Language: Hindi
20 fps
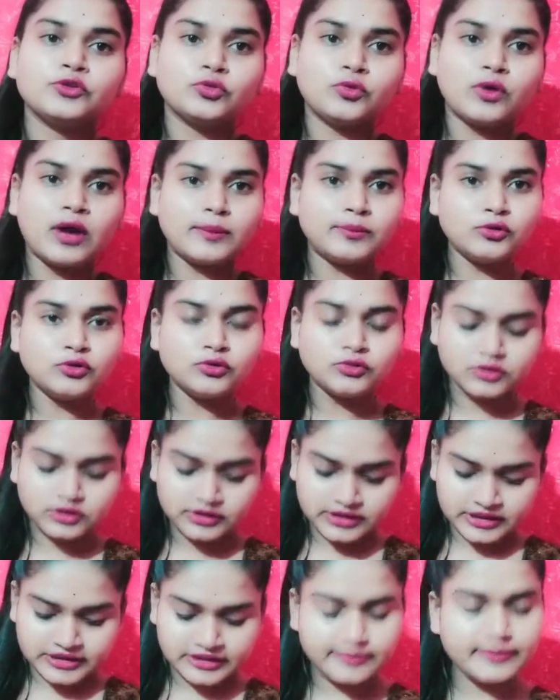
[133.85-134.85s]
आप लोग
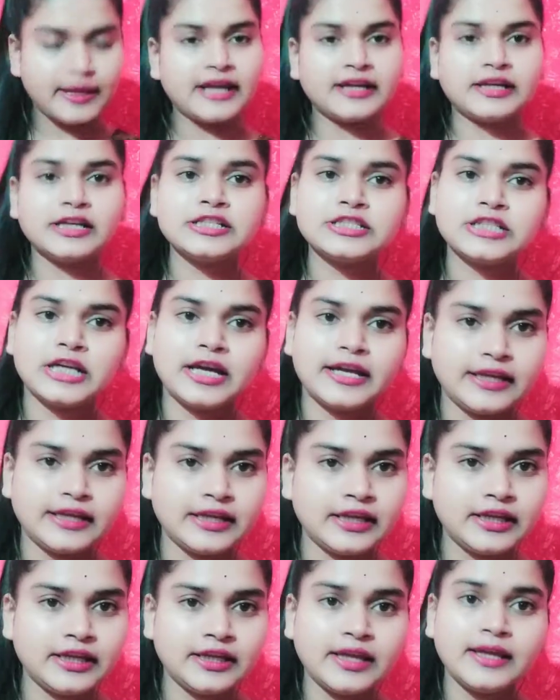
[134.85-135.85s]
जैसे मार्केट जा
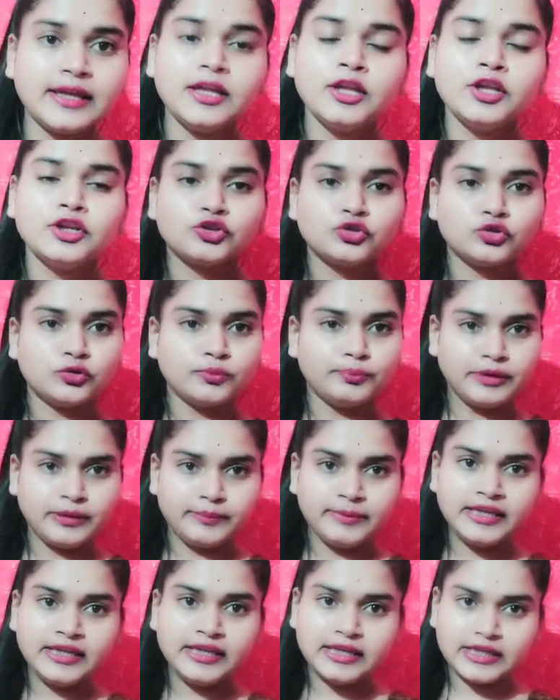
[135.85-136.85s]
रहे हैं तो
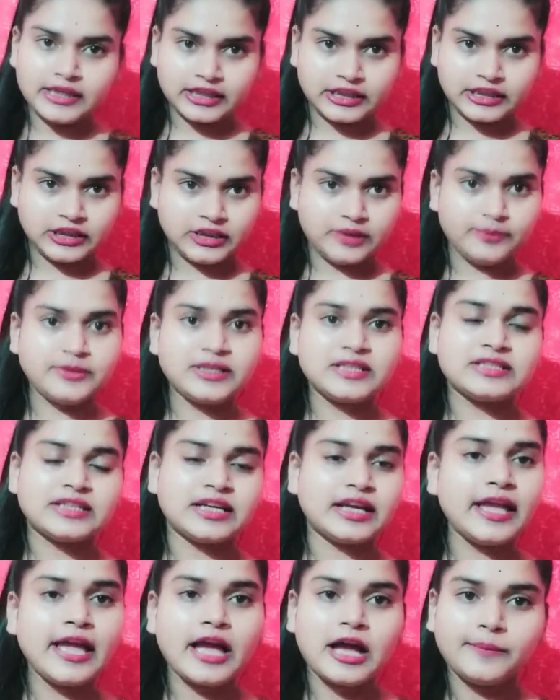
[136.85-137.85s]
बीबी क्रीम के
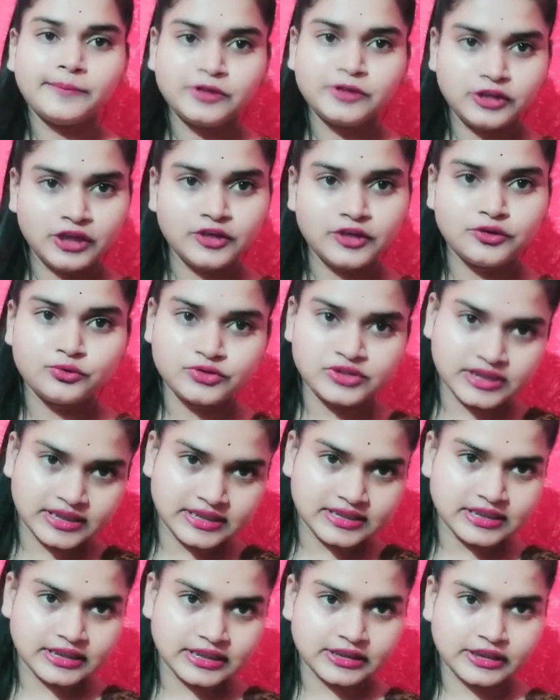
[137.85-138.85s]
जगह आप ये यूज़ कर
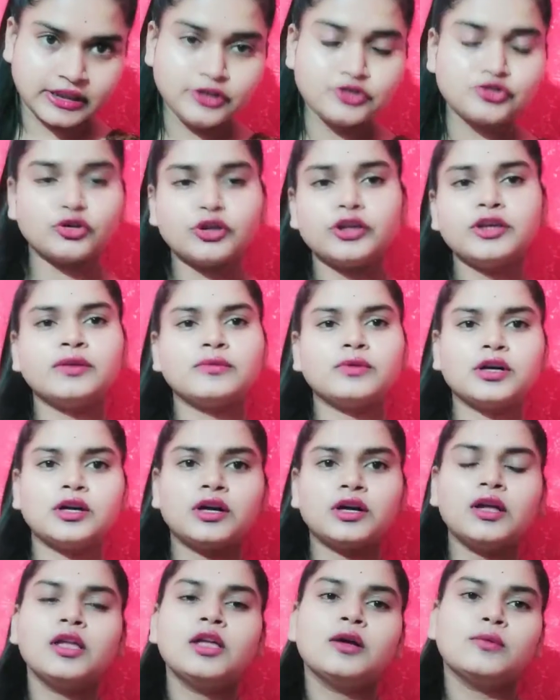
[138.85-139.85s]
सकते हैं जो कि
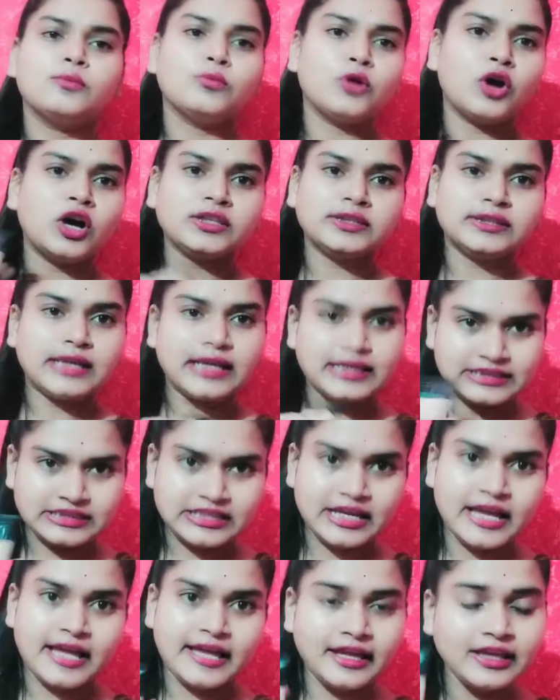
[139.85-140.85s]
बहुत
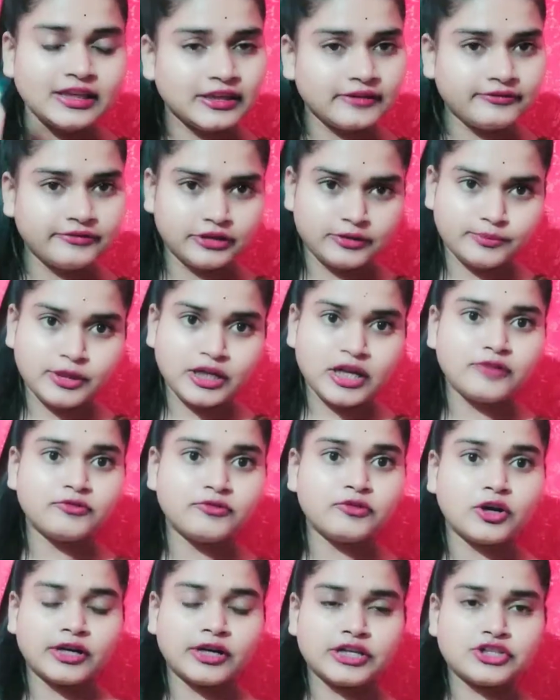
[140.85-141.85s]
अच्छा है ये फिटमी का
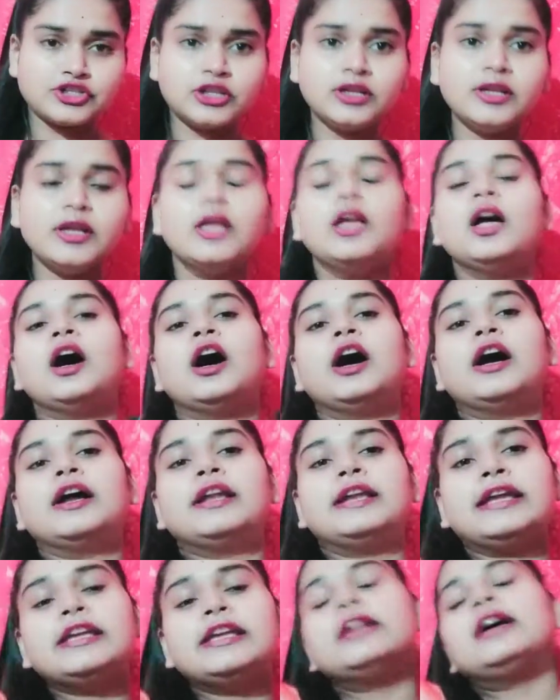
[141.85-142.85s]
फाउंडेशन
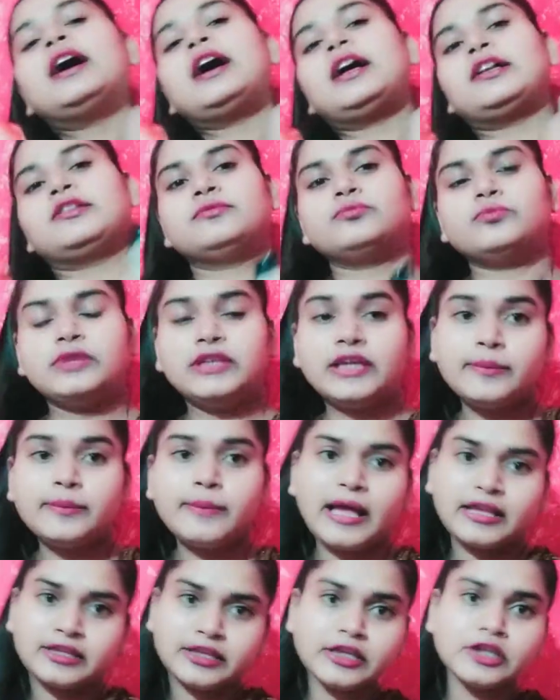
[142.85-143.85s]
लेकिन हाँ ये
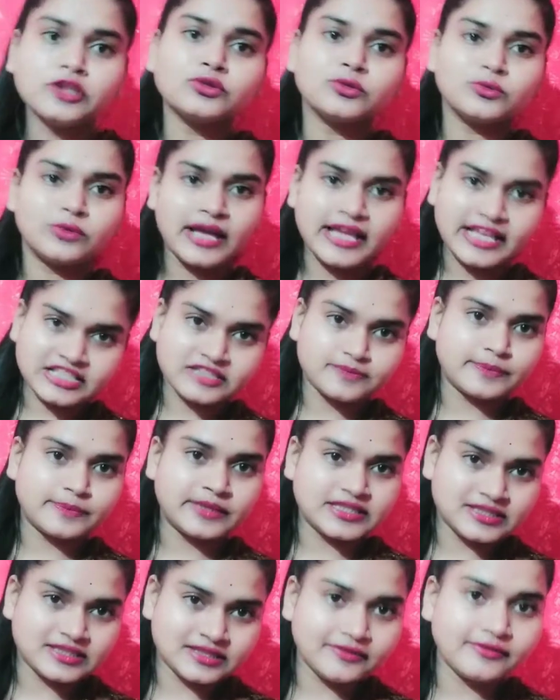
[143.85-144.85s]
बात है कि थोड़ा
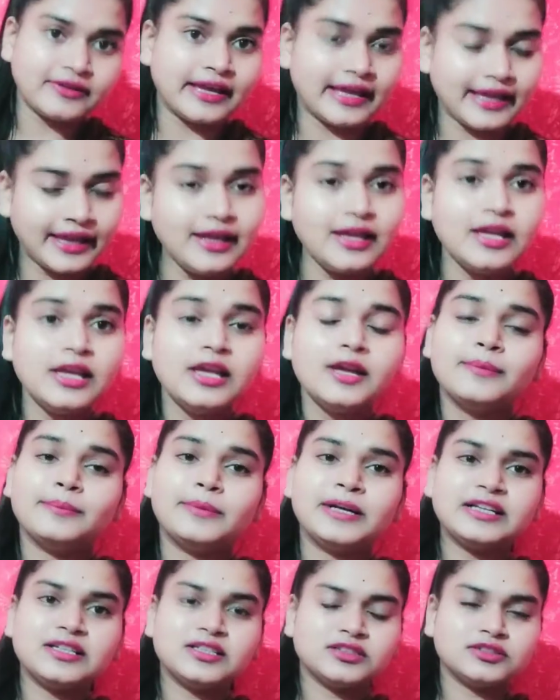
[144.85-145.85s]
एक्सपेंसिव है
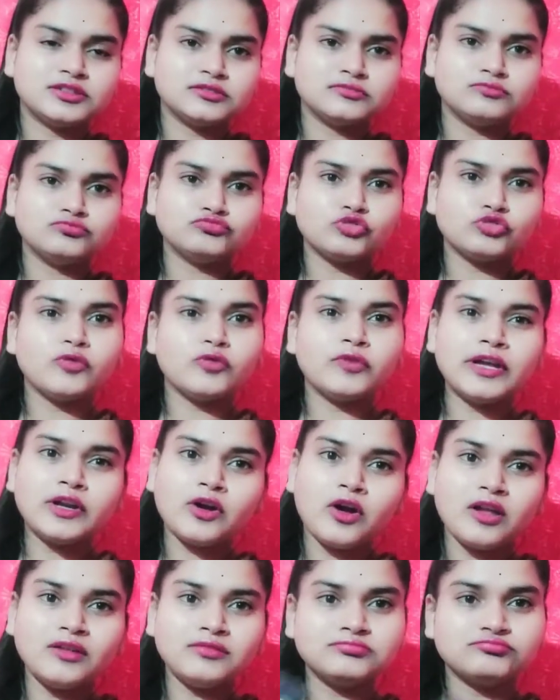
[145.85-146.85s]
बट
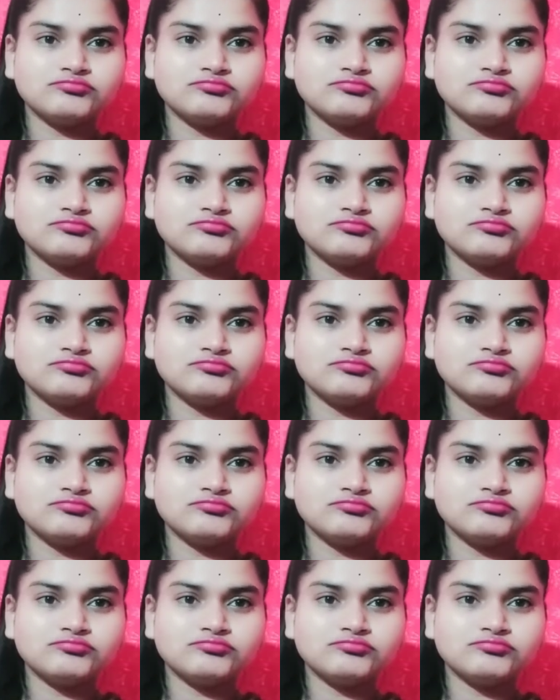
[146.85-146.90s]
ओवरऑल